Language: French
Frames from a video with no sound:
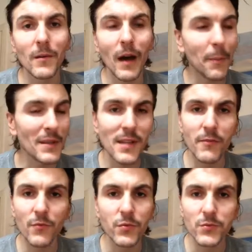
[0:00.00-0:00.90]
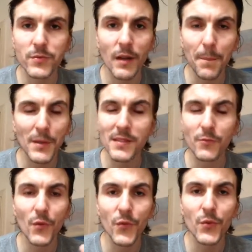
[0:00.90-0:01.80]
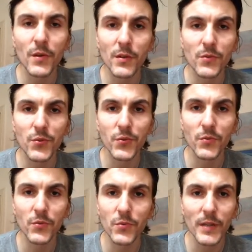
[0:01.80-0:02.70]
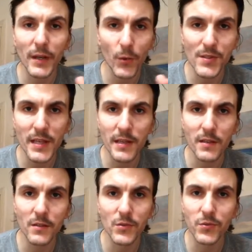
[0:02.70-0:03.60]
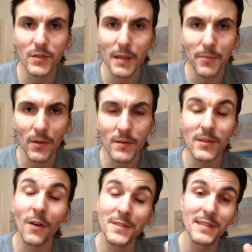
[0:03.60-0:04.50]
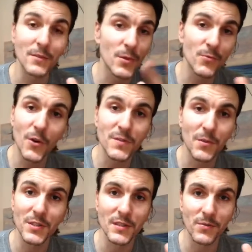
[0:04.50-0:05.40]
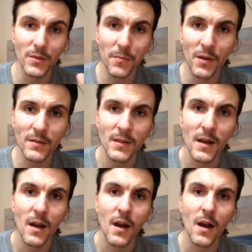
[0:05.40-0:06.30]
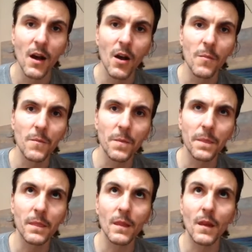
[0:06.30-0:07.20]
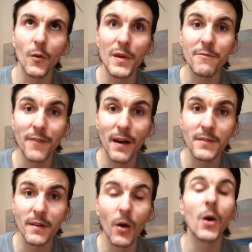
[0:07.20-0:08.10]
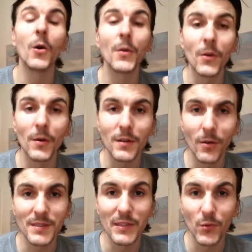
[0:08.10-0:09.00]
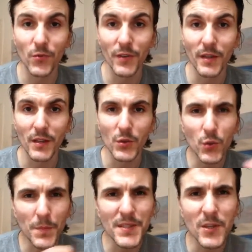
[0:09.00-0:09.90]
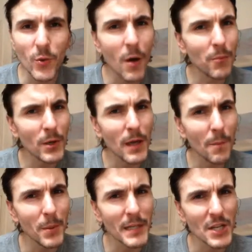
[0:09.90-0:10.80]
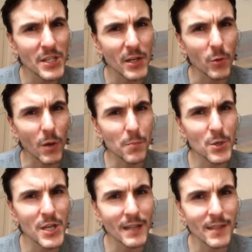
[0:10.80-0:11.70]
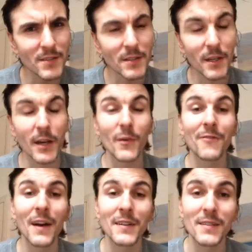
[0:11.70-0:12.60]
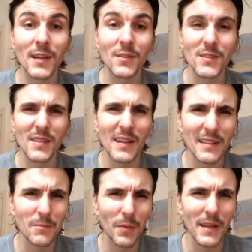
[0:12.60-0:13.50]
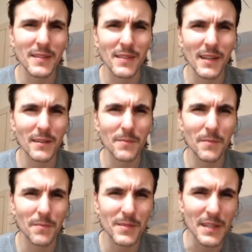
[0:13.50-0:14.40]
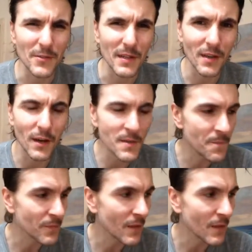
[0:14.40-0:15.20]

après avoir vu, après avoir vu tous les rosiers, toutes les plantes, after seeing all the rose bushes and all the plants, we found, on, on, on s'est trouvé un tout petit coin un peu, un peu caché, quoi, un peu jardin secret. We found ourselves a little place, a little secret garden.